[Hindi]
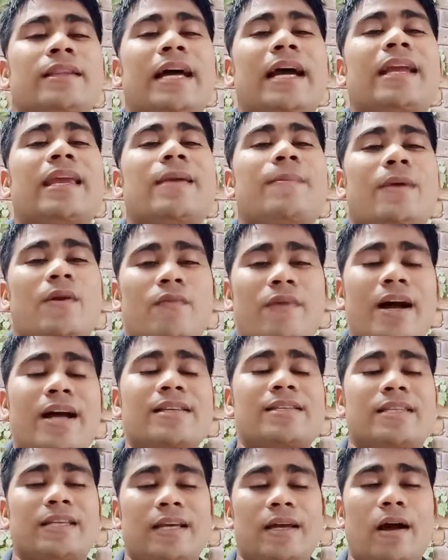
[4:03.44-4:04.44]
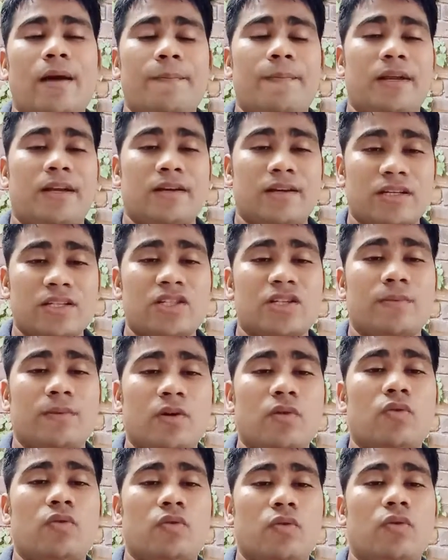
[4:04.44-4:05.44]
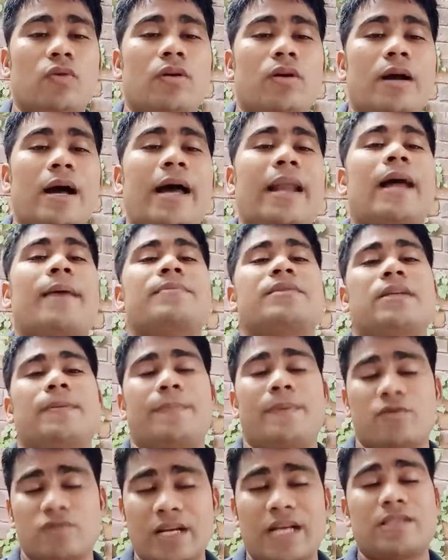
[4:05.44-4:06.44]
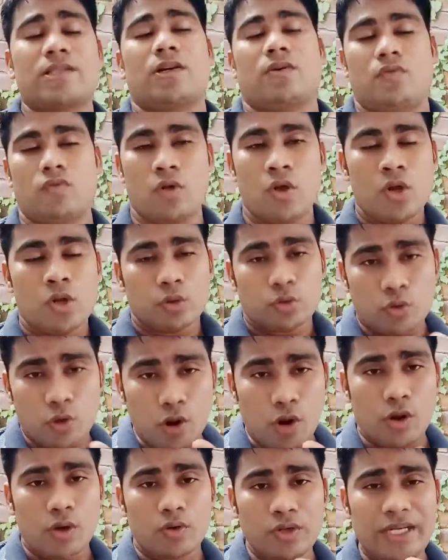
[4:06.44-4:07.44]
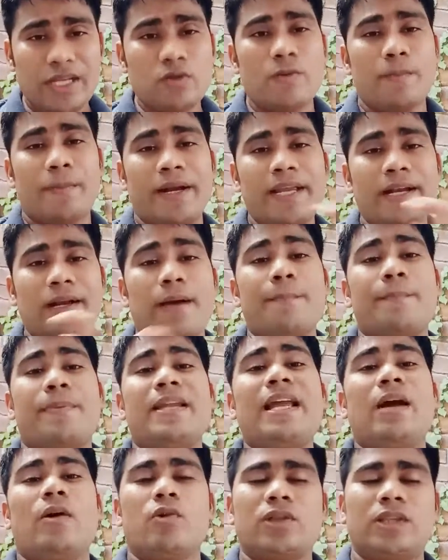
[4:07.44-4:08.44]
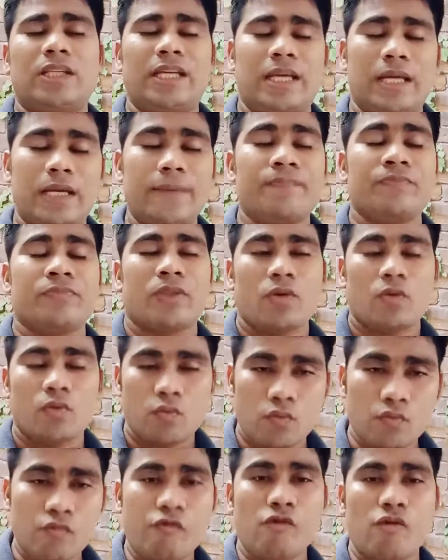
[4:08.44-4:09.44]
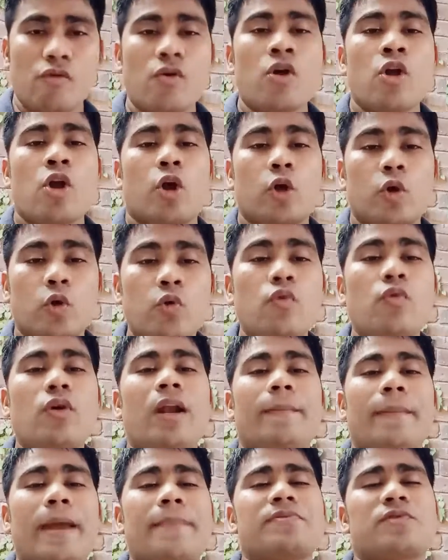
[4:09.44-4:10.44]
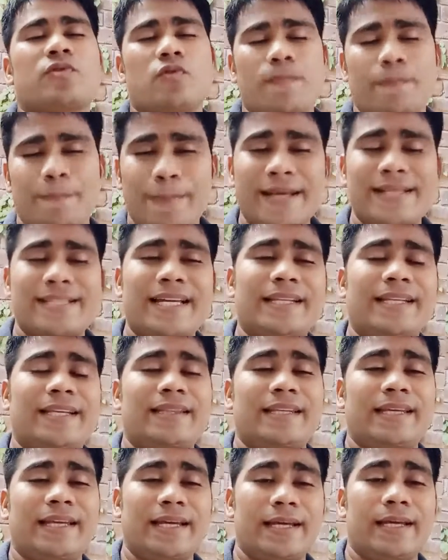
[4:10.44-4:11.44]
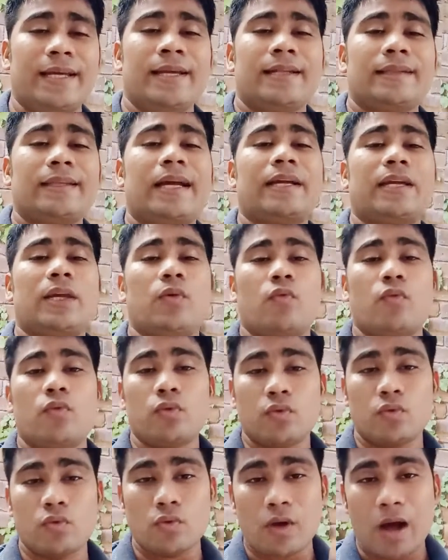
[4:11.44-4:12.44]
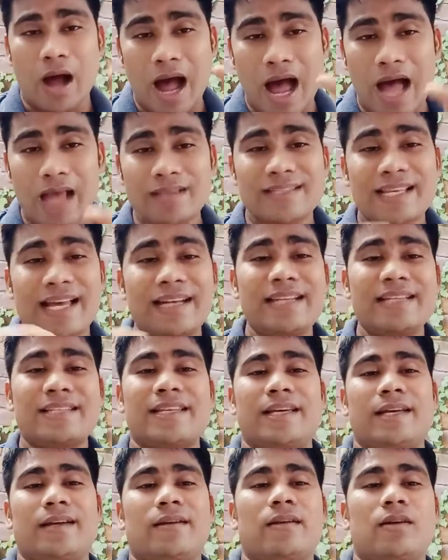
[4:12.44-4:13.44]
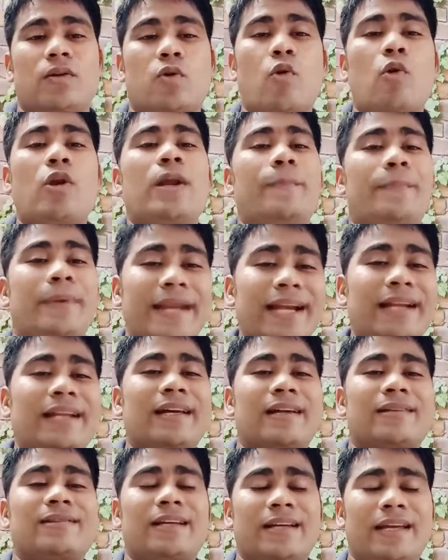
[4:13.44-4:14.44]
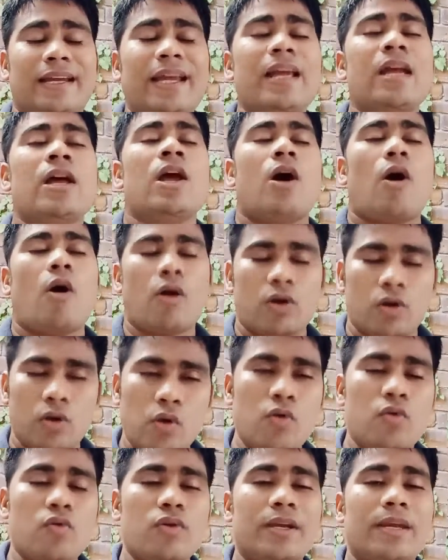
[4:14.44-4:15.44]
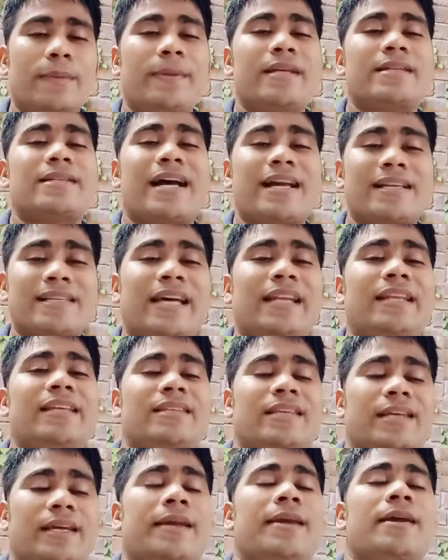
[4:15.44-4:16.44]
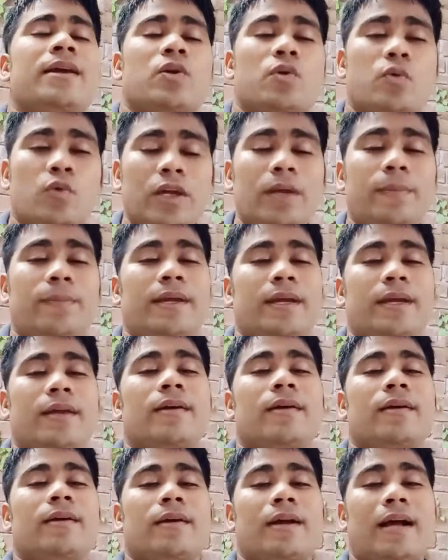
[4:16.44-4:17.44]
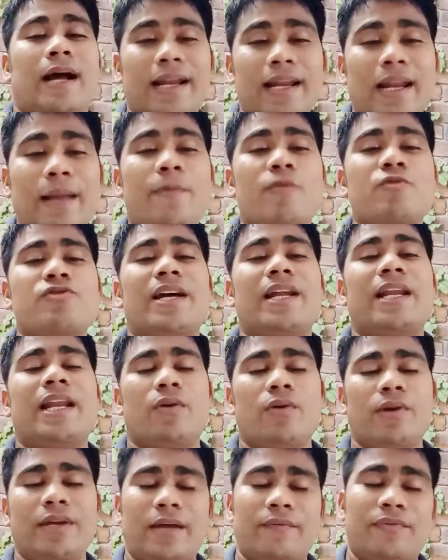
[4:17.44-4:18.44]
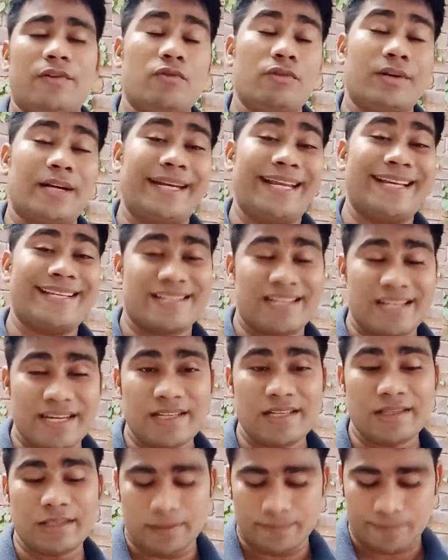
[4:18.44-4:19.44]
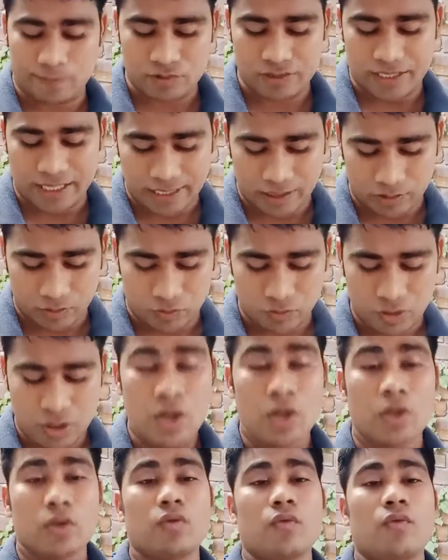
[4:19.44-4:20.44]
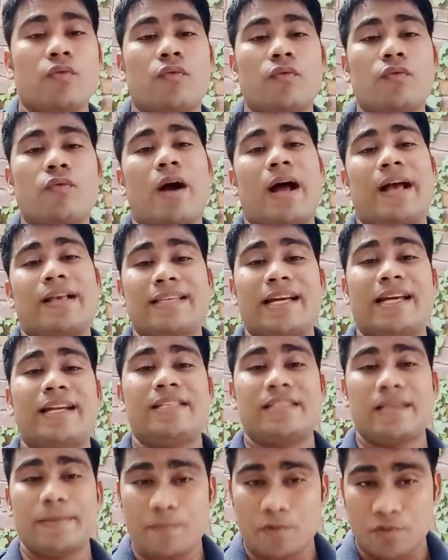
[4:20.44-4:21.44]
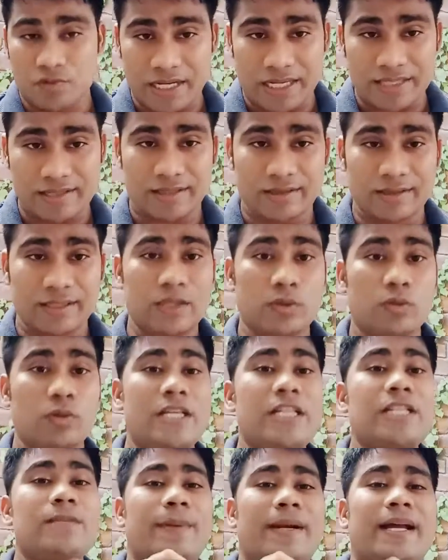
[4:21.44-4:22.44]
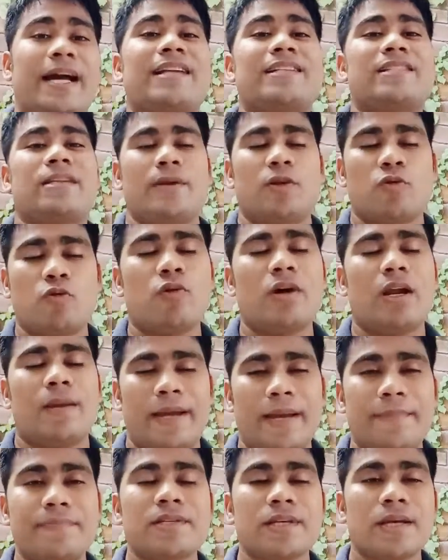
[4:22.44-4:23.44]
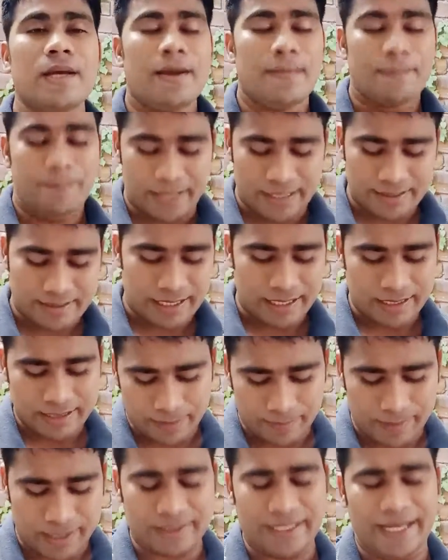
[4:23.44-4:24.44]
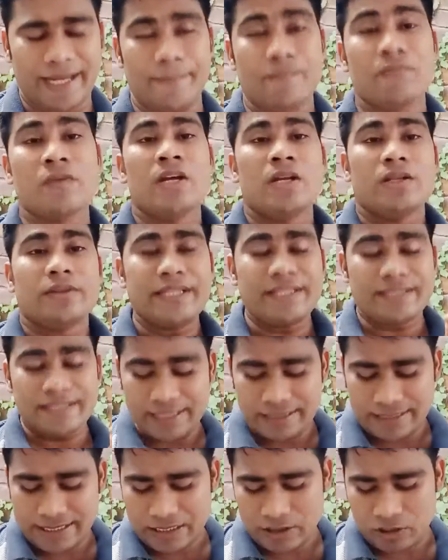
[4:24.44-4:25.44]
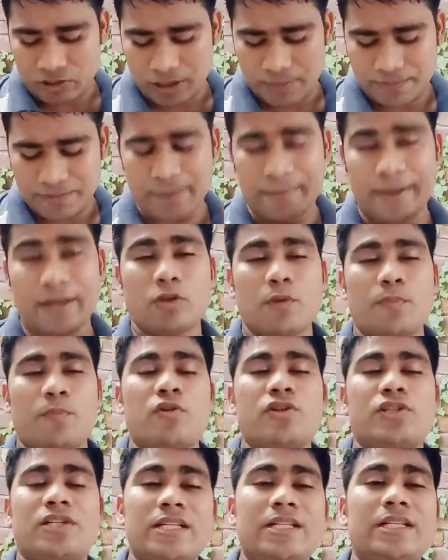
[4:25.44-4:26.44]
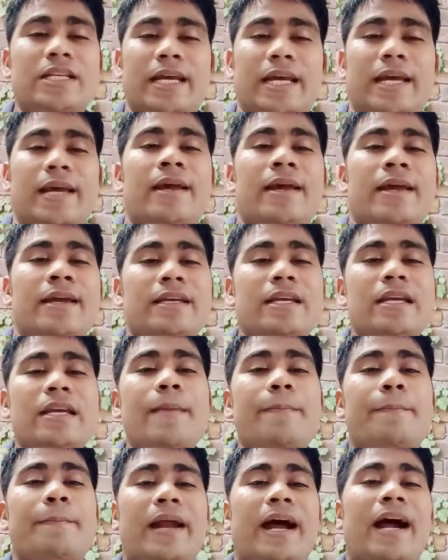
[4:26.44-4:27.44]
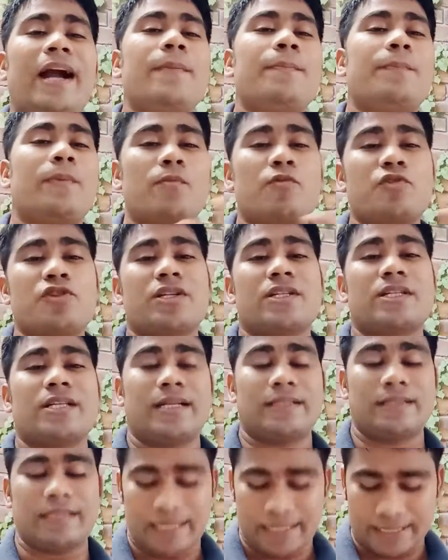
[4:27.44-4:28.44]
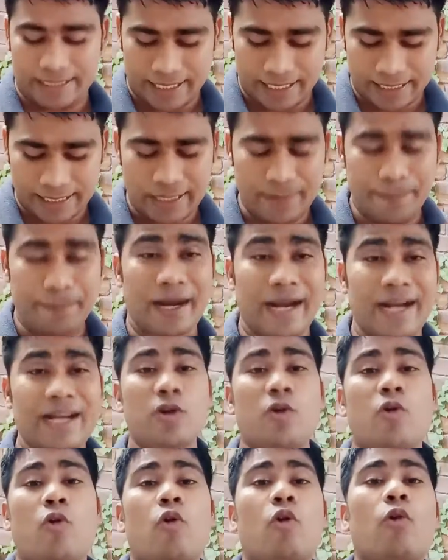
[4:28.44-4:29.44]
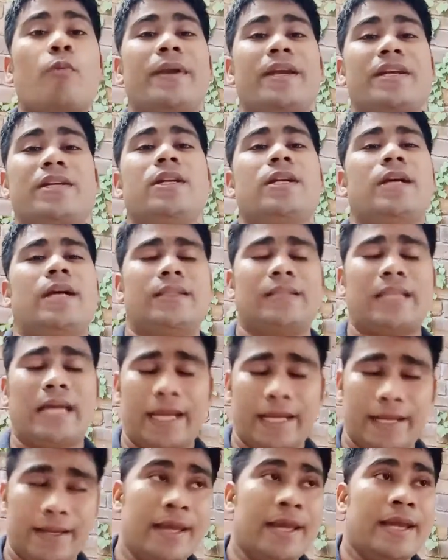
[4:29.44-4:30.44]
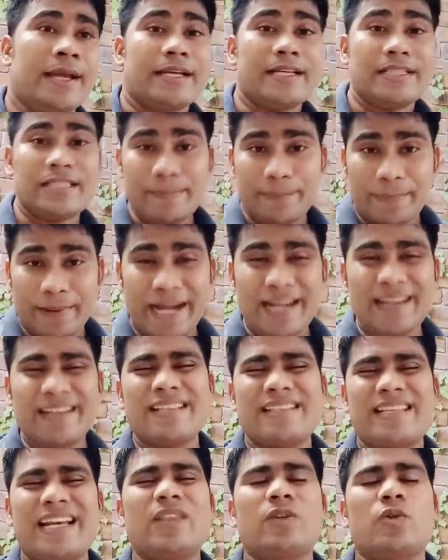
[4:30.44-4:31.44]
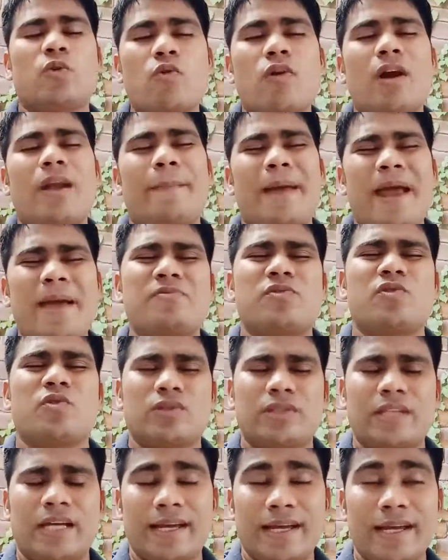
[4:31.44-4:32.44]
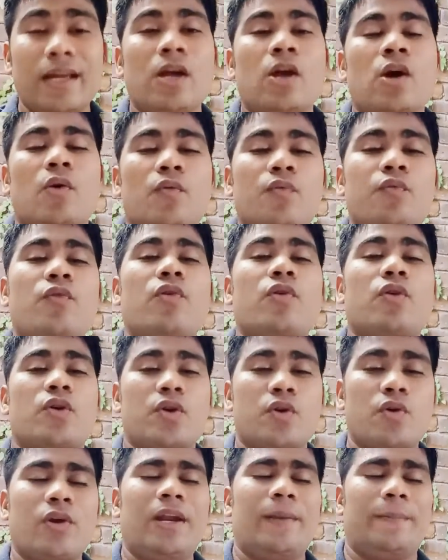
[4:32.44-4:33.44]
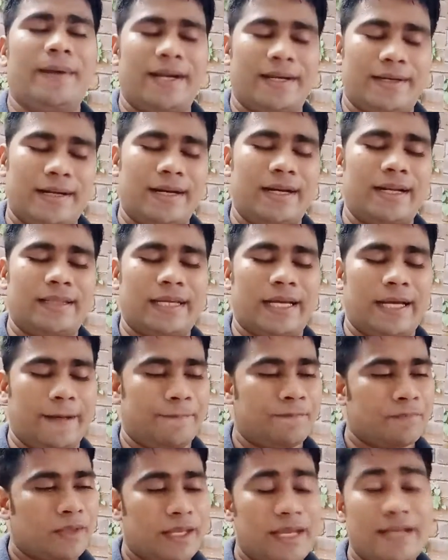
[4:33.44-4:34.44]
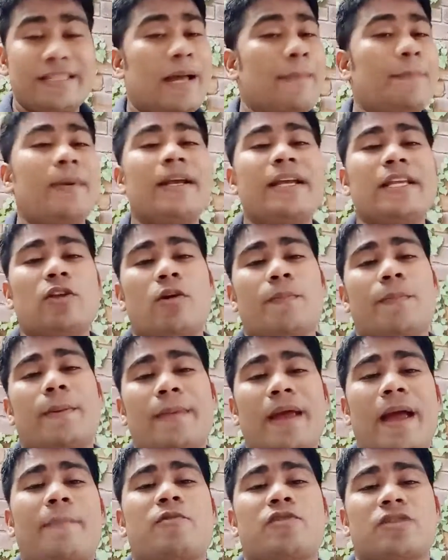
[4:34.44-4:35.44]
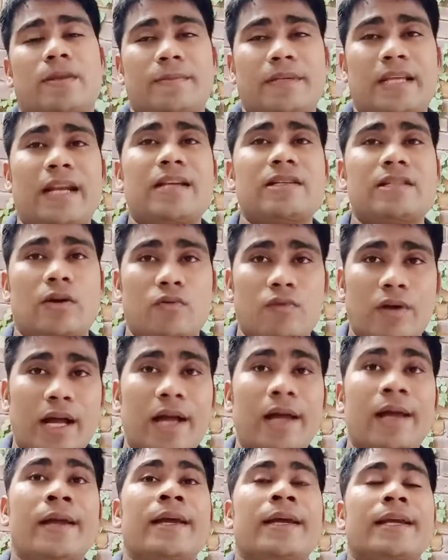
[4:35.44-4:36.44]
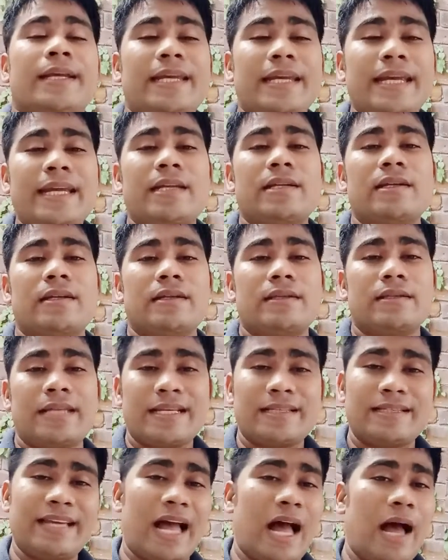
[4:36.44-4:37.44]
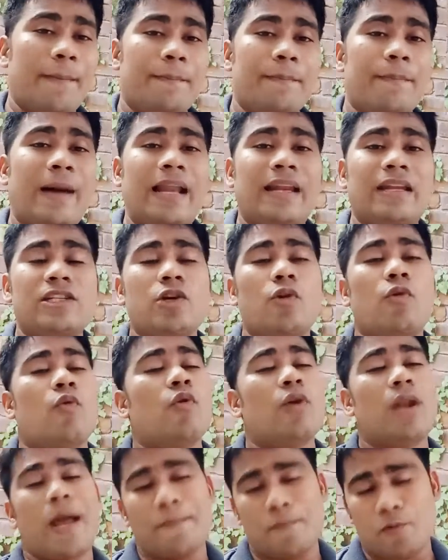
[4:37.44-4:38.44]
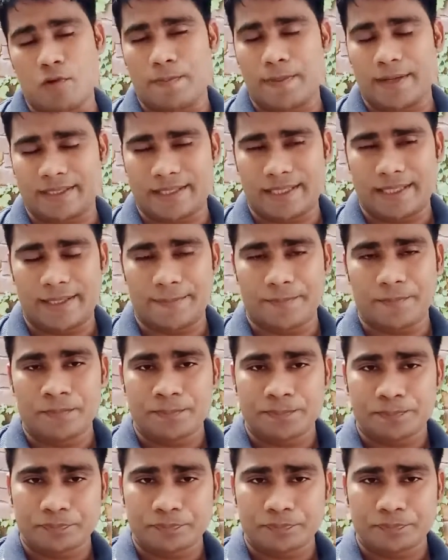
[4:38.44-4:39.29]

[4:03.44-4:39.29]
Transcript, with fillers: ताकि मैं वहाँ से अपने कस्टमरों को आराम से पहुंचा सकूं तो ये जो बड़ी कंपनियां होती है वो गूगल मैप्स को पैसा देती है ताकि उनको आसानी से कोलेबरेट कर सकें और लोगों के बीच आसानी से कोई भी खाना पहुंचाना हो या फिर उनके डेस्टिनेशन तक पहुंचाना हो तो वो आसानी से पहुंचा सकते हैं तो इस प्रकार से भी गूगल मैप्स पैसा कमाता है तीसरी चीज़ और सबसे महत्वपूर्ण चीज़ ये है कि ये ब्रांड प्रमोशंस करता है यानी कि ब्रांड कोलोब्रेशन करता है किसी ब्रांड के साथ गूगल मैप जो होता है वो कोलेबरेट कर लेता है एग्जाम्पल के तौर पर मैं आपको समझाना चाहूँगा कि जैसे आप मान लीजिए ओला बुक करते हैं